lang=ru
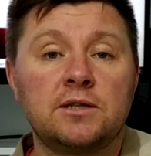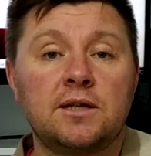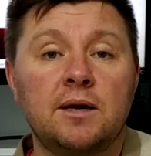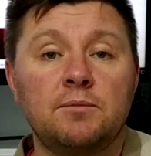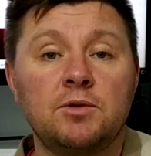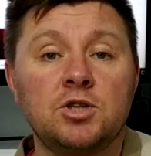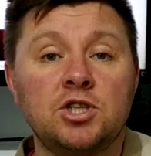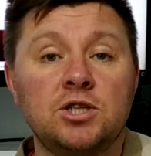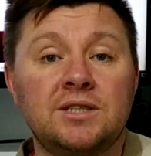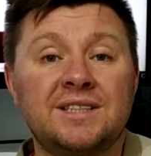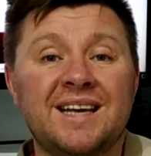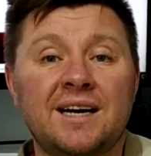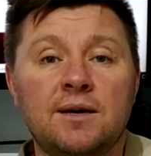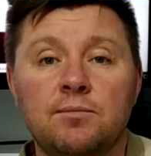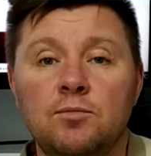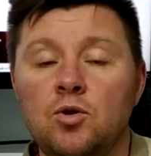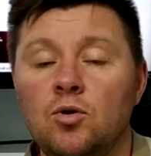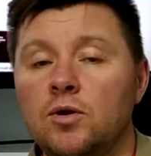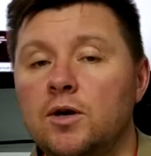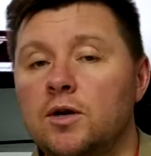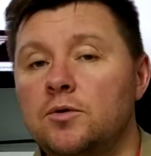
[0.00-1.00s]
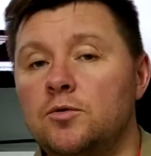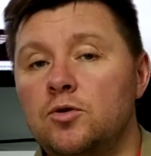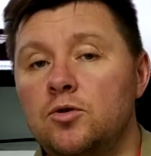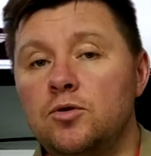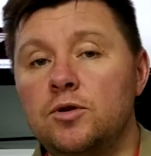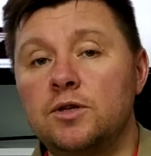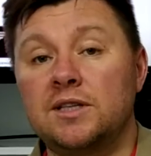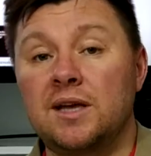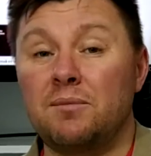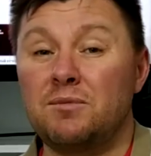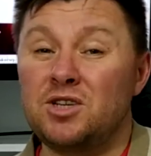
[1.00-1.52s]
Там лежит так много людей,
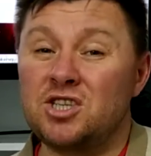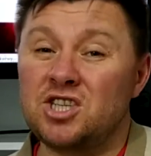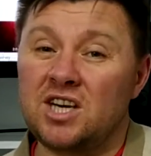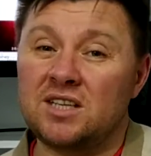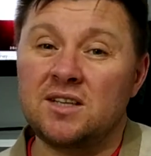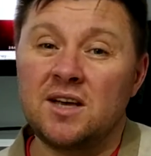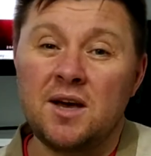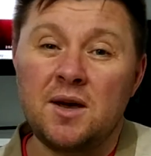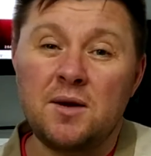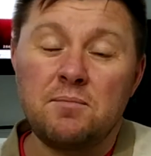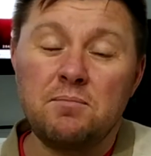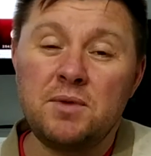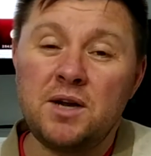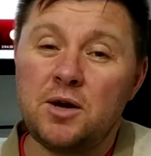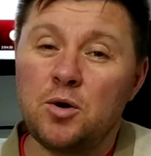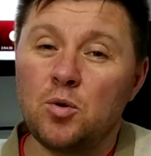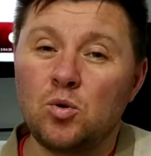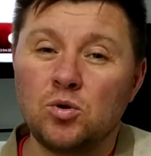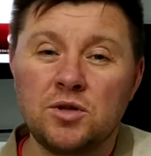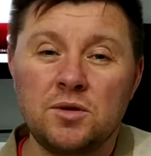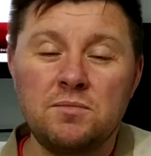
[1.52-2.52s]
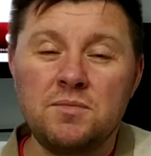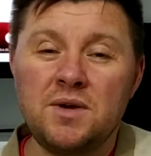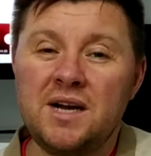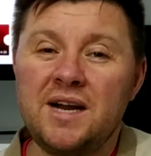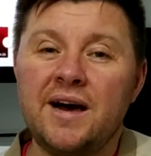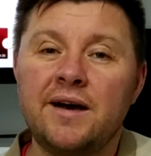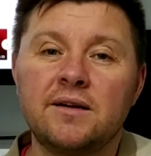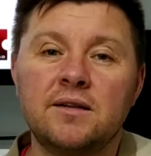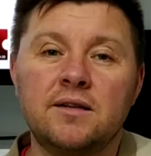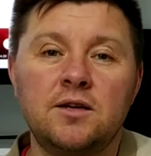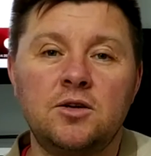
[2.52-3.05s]
там лежат миллионы,
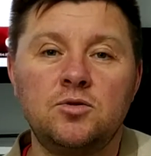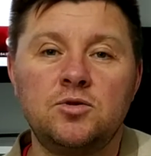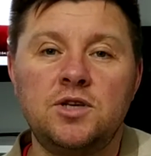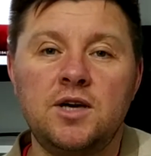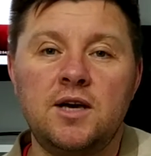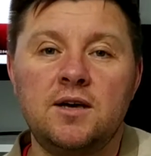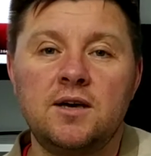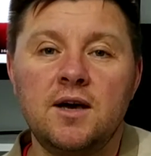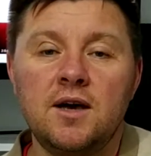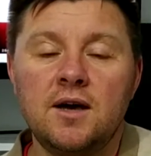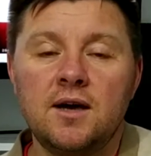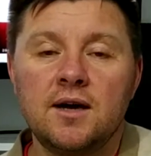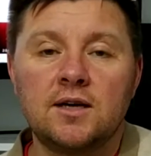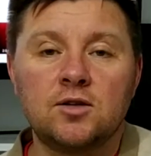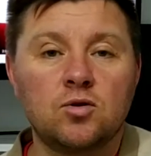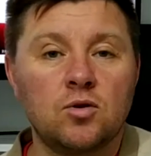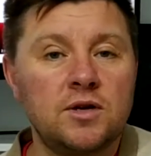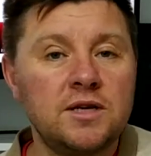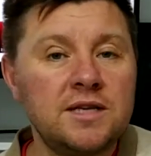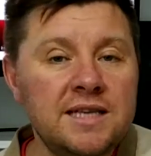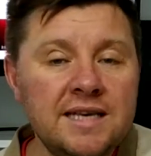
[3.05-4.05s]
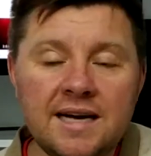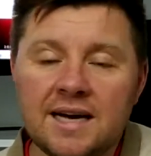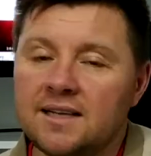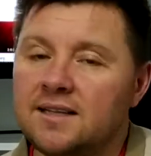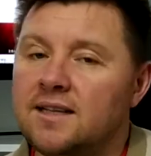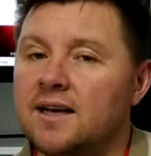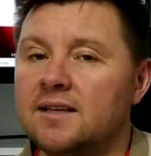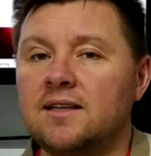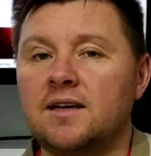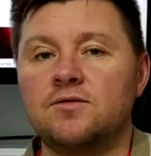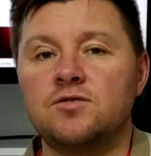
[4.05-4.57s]
миллиарды людей, которые
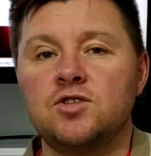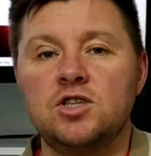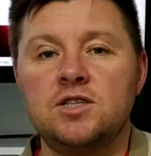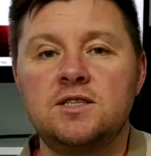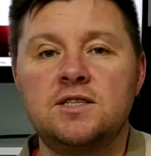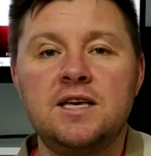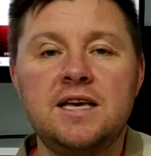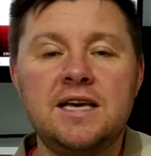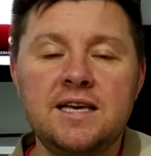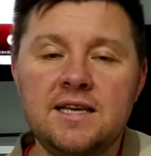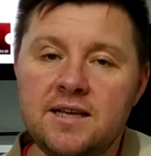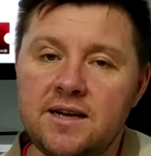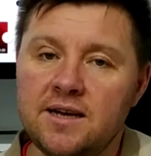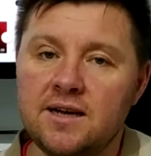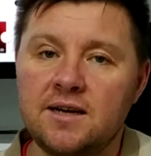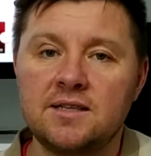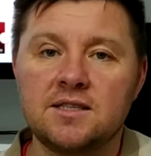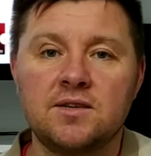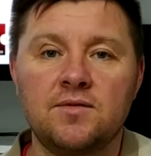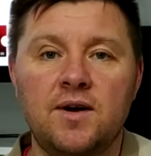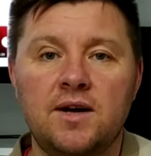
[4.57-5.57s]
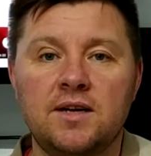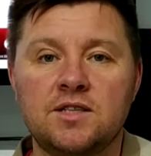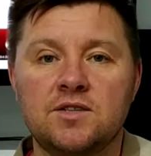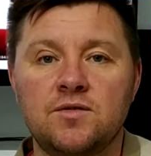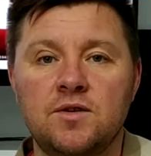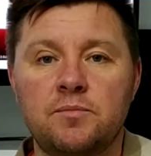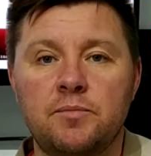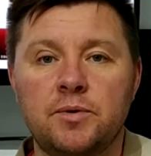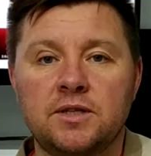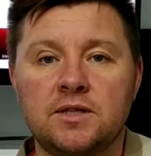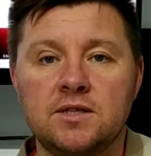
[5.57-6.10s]
никогда так в жизни и не реализовали
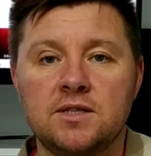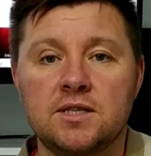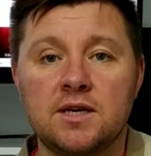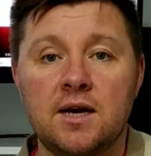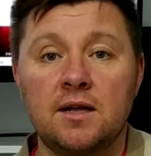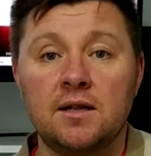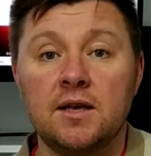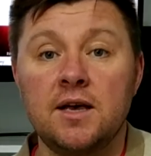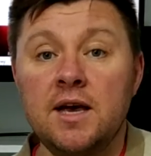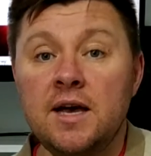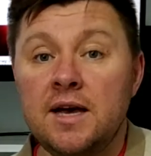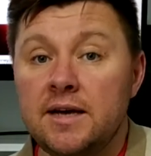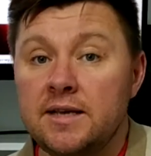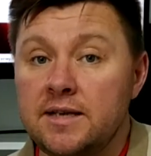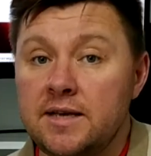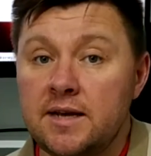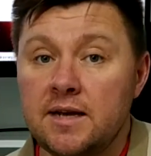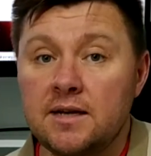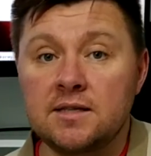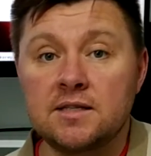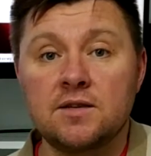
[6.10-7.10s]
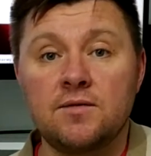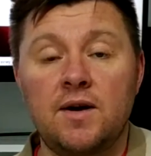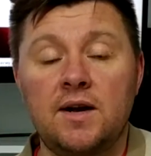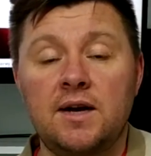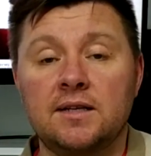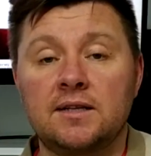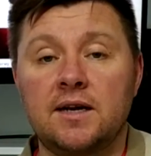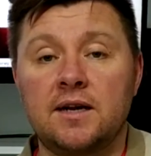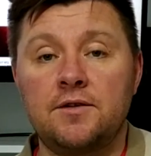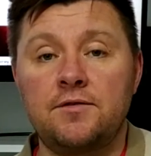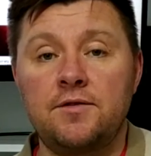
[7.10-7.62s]
свои потенциалы, не реализовали
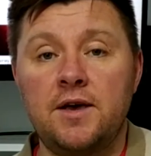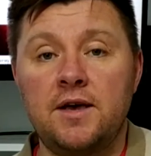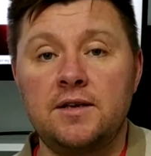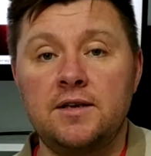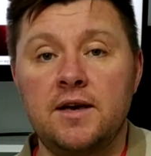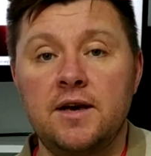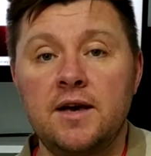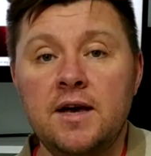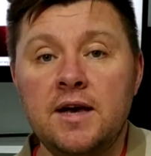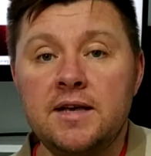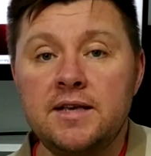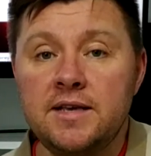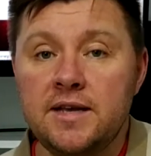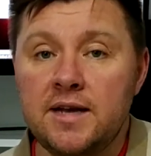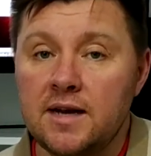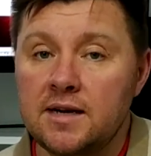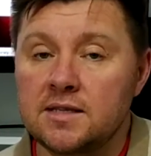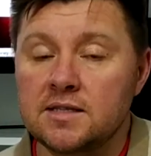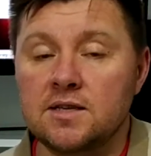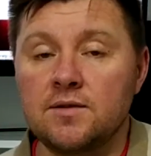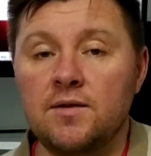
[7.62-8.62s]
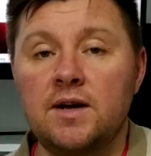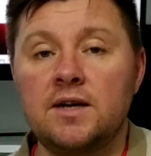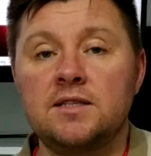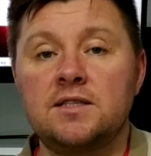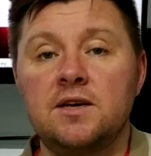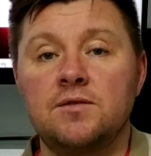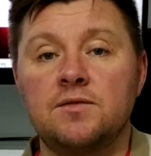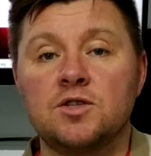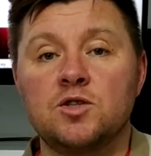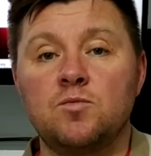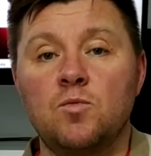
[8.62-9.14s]
откровения, не реализовали
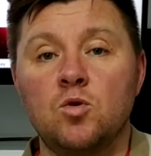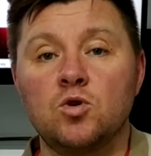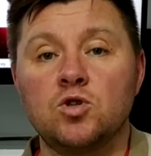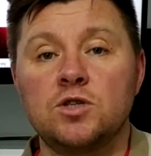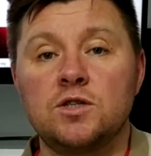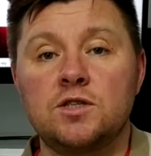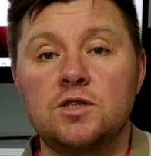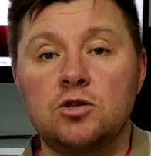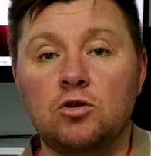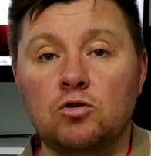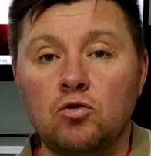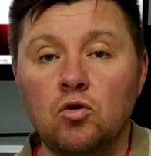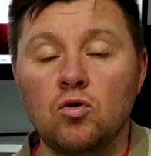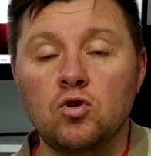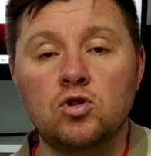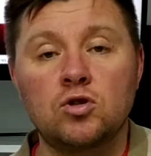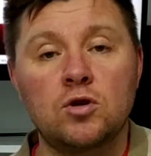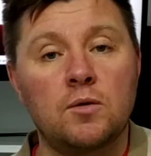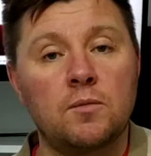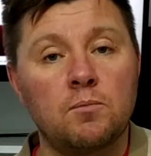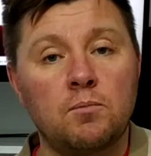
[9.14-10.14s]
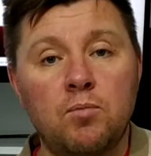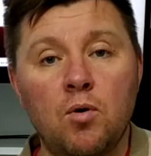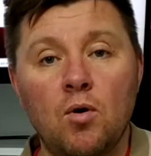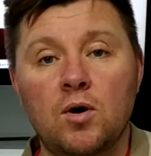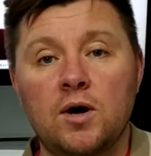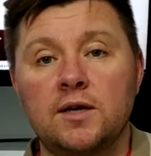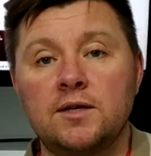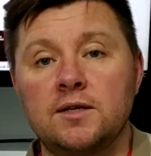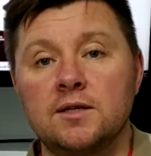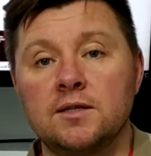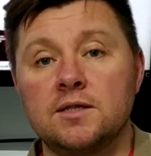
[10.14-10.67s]
те возможности, то, что Бог
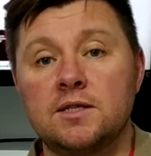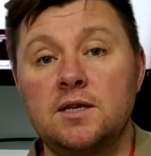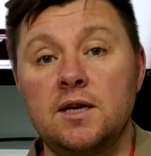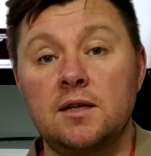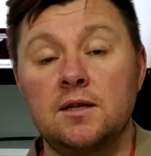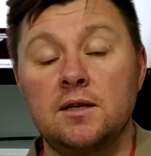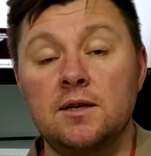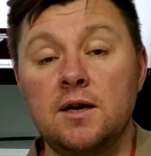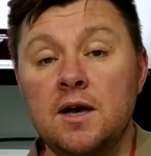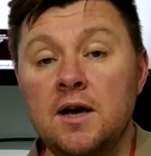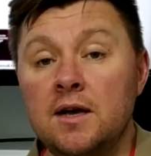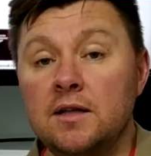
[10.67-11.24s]
хотел сделать.